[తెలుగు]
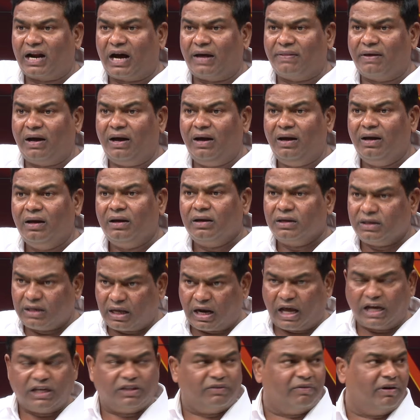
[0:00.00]
రాదా
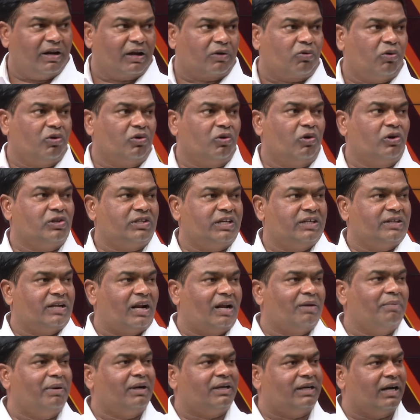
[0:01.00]
ఇవాళ ఐదు వేల కొనుగోలు
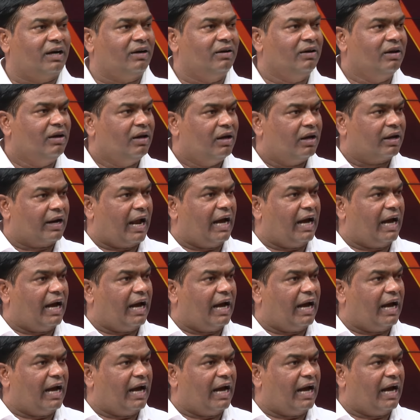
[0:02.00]
కేంద్రాలు పెట్టారు రేవంత్ రెడ్డి